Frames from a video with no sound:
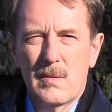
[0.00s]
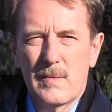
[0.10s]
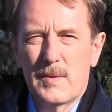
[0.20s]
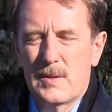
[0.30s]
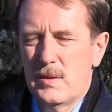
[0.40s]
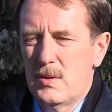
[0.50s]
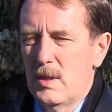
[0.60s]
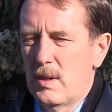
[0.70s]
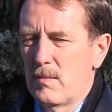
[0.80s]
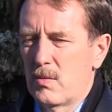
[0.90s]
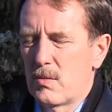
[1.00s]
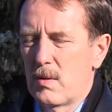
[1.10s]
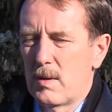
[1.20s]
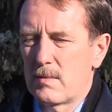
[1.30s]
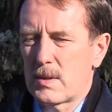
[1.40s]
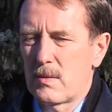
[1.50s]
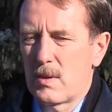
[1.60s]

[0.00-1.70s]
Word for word: э, посещением Батурлиновского